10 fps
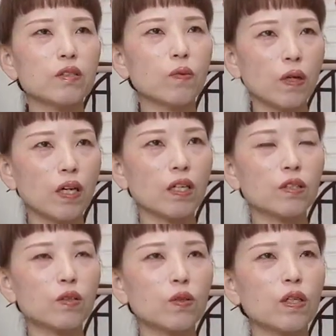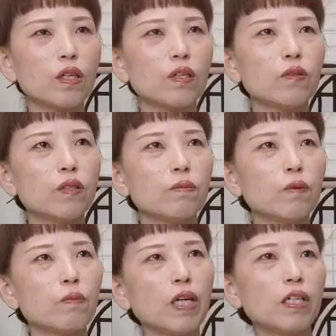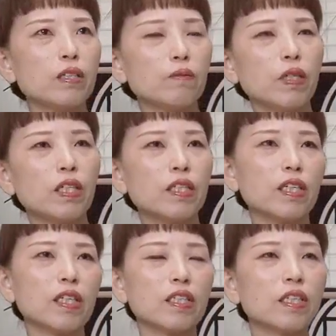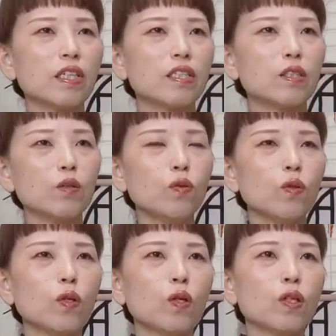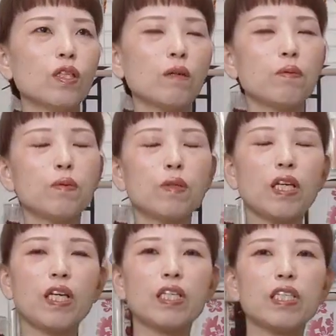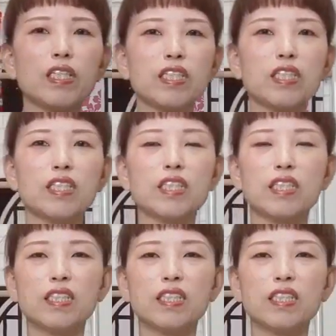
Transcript: とかそれよりも前に生まれた方たちの多分平均